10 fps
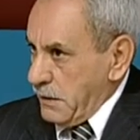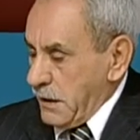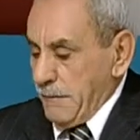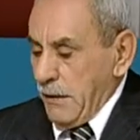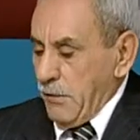
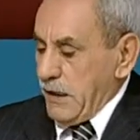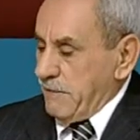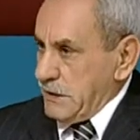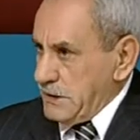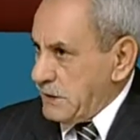كما
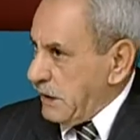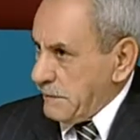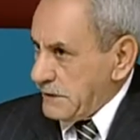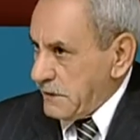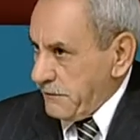وقف الجيش
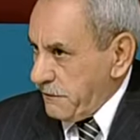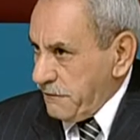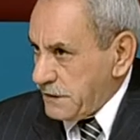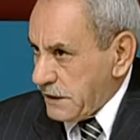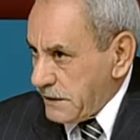المصري في
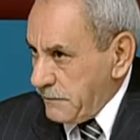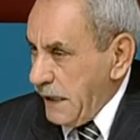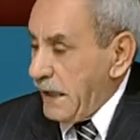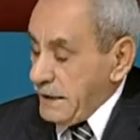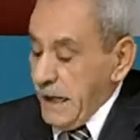فترة
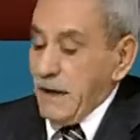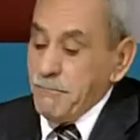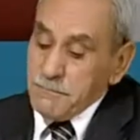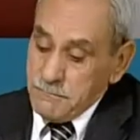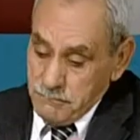ما
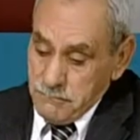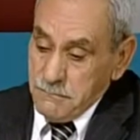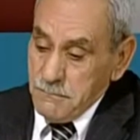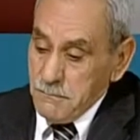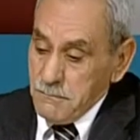نعم
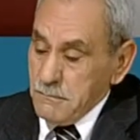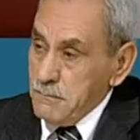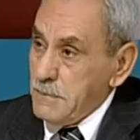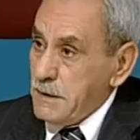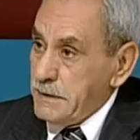
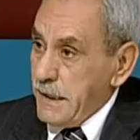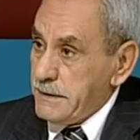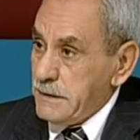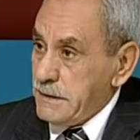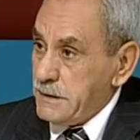
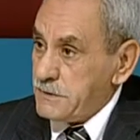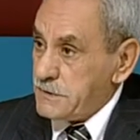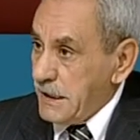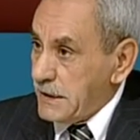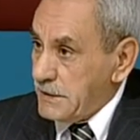يعني
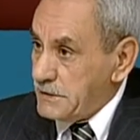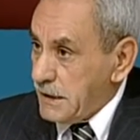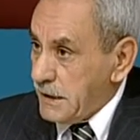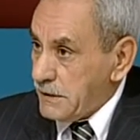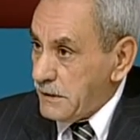صار اللي
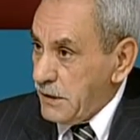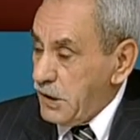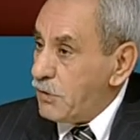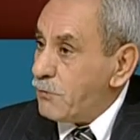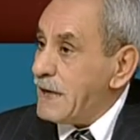صار
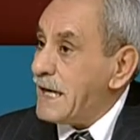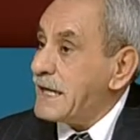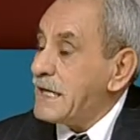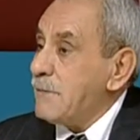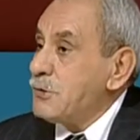
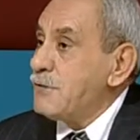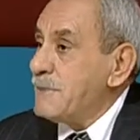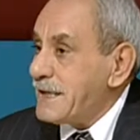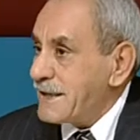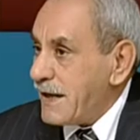ولكن لابد
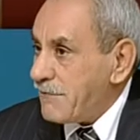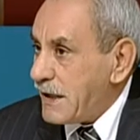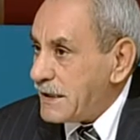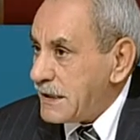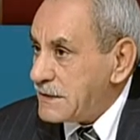من إيقاف
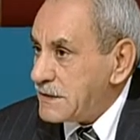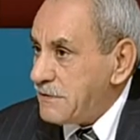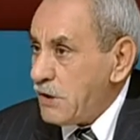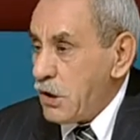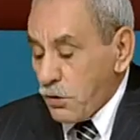هذا
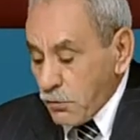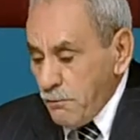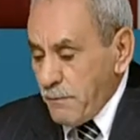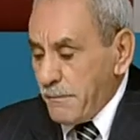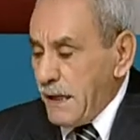النزيف
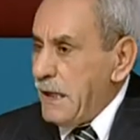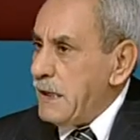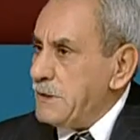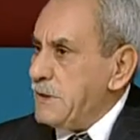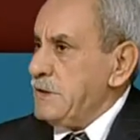ربما
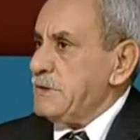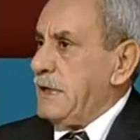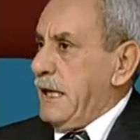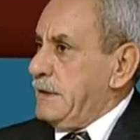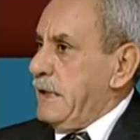
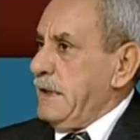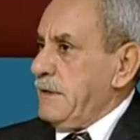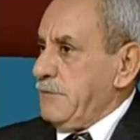يحصل عندك